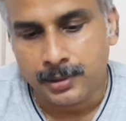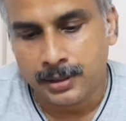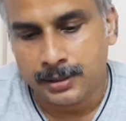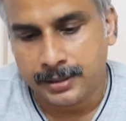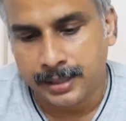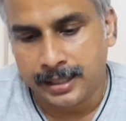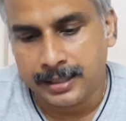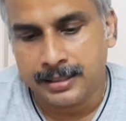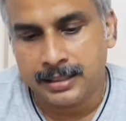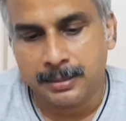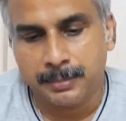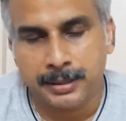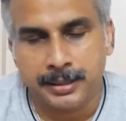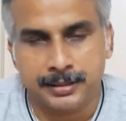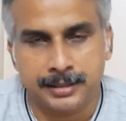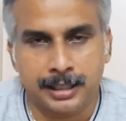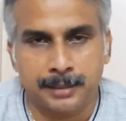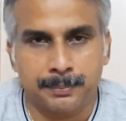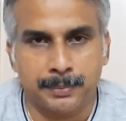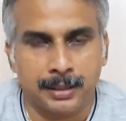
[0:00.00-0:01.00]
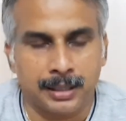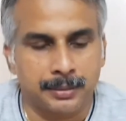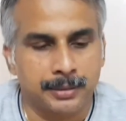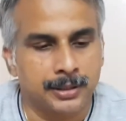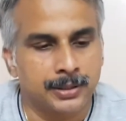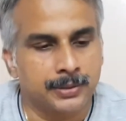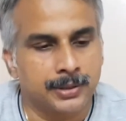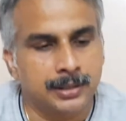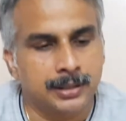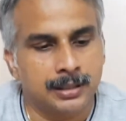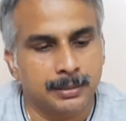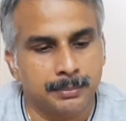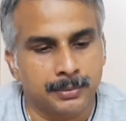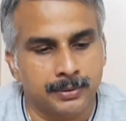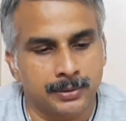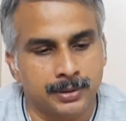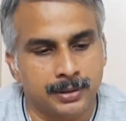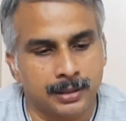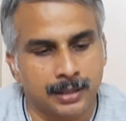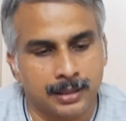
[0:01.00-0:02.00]
சைஸ் நம்ம டிசைட் பண்ணலாம் இது வந்து நம்ம
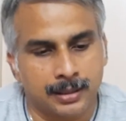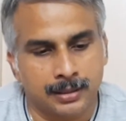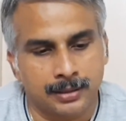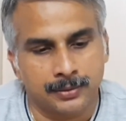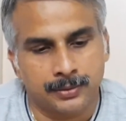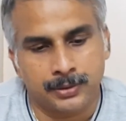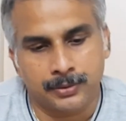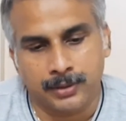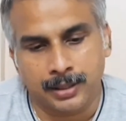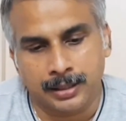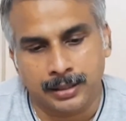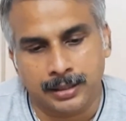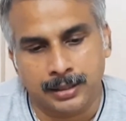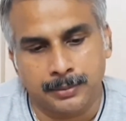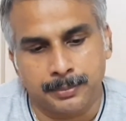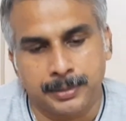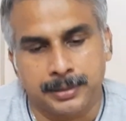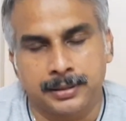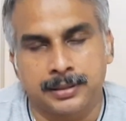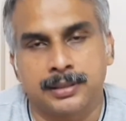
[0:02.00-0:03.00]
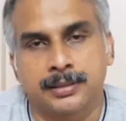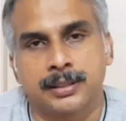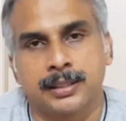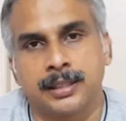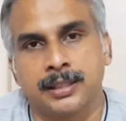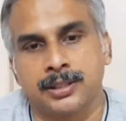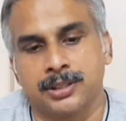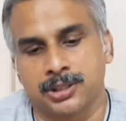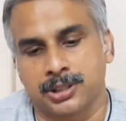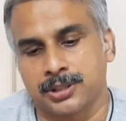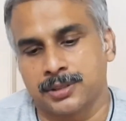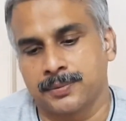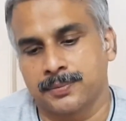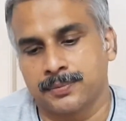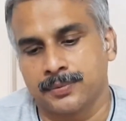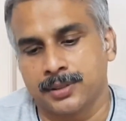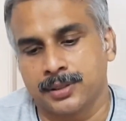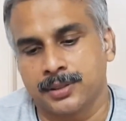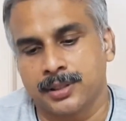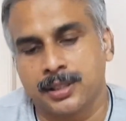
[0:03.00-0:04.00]
வந்து நாங்கள் வந்து வாங்கினது பார்த்திங்கன்னா த்ரீ இன்ச்
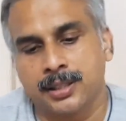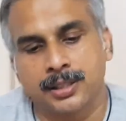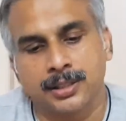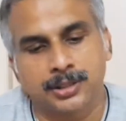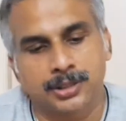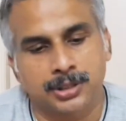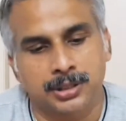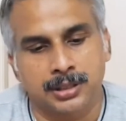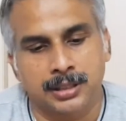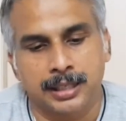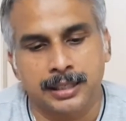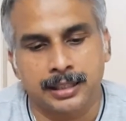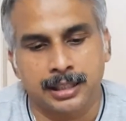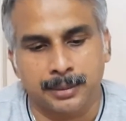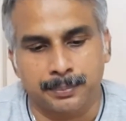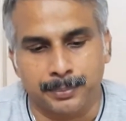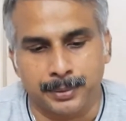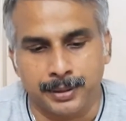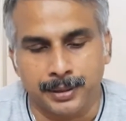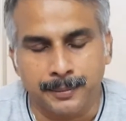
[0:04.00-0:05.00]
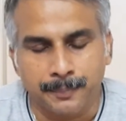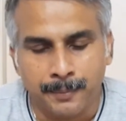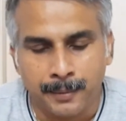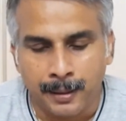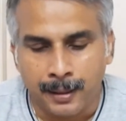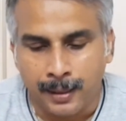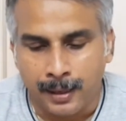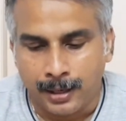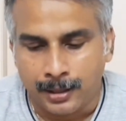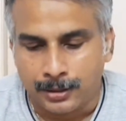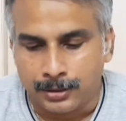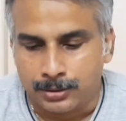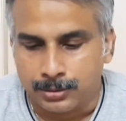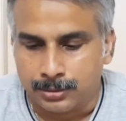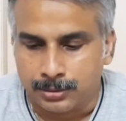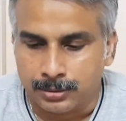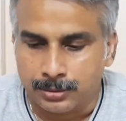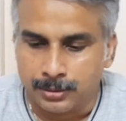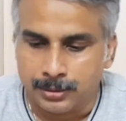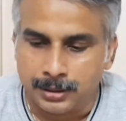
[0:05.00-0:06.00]
இந்த த்ரீ இன்ச் நெட் கப் இது
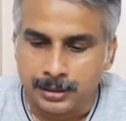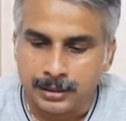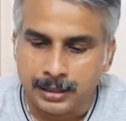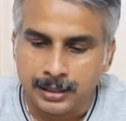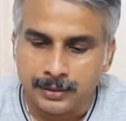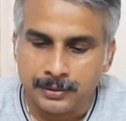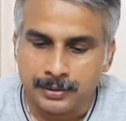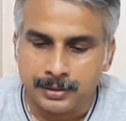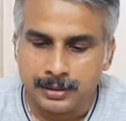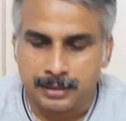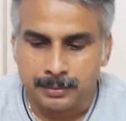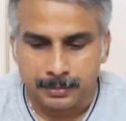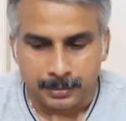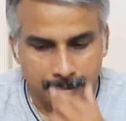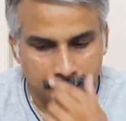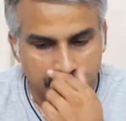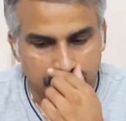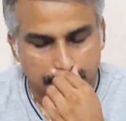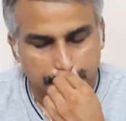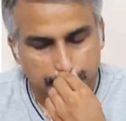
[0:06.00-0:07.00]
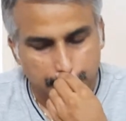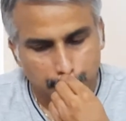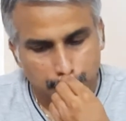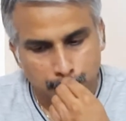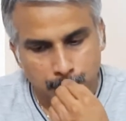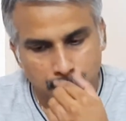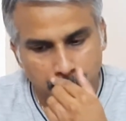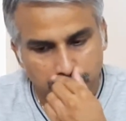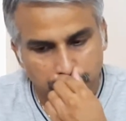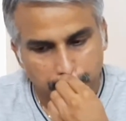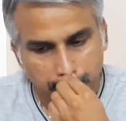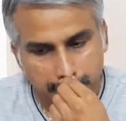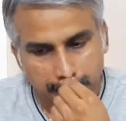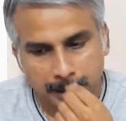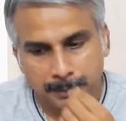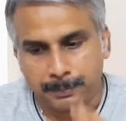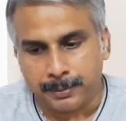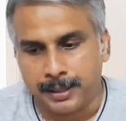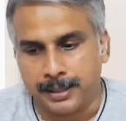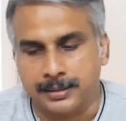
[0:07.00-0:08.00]
ஸோ இதில் வந்து நம்ம கொஞ்சம்
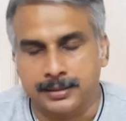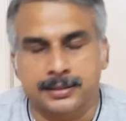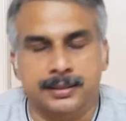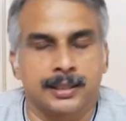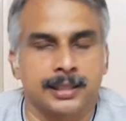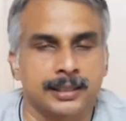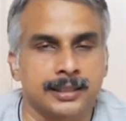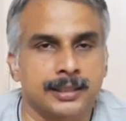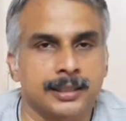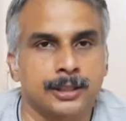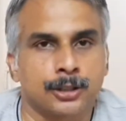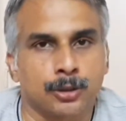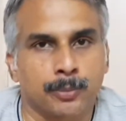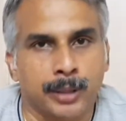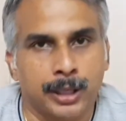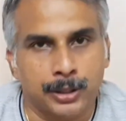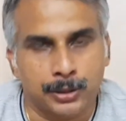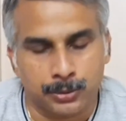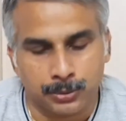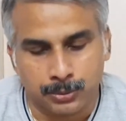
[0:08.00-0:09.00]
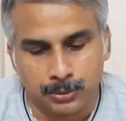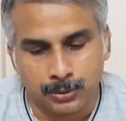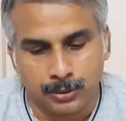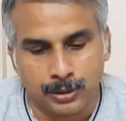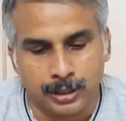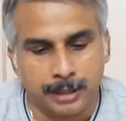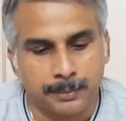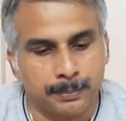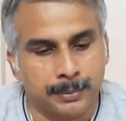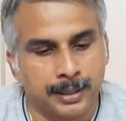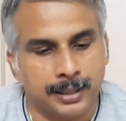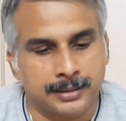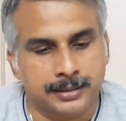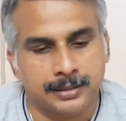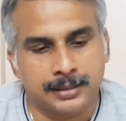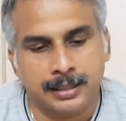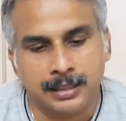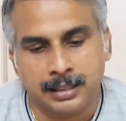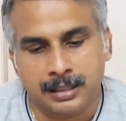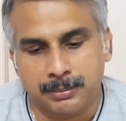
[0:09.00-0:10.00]
பெரிய பிளான்ஸ் லைக் டொமேட்டோ ஆர் எக் பிளான்ஸ்
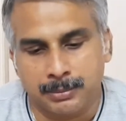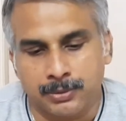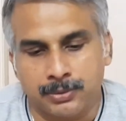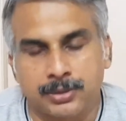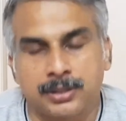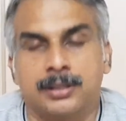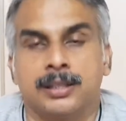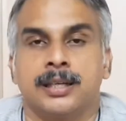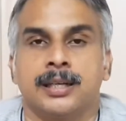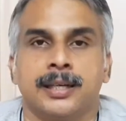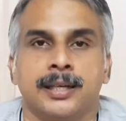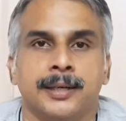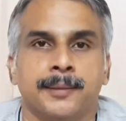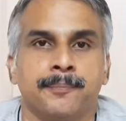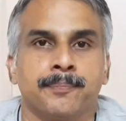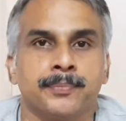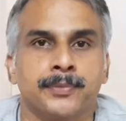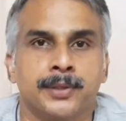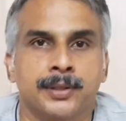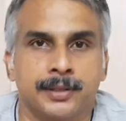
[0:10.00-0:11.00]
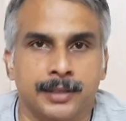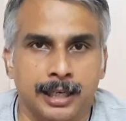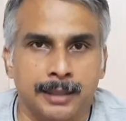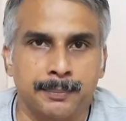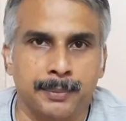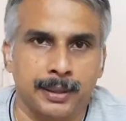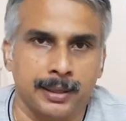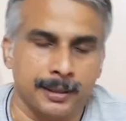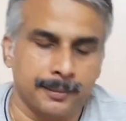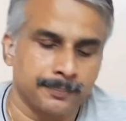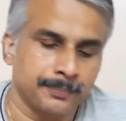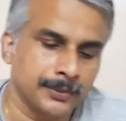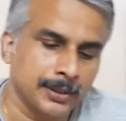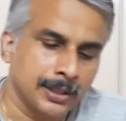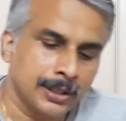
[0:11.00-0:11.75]
இதெல்லாம் நம்ம வந்து இதில் ட்ரை பண்ணலாம்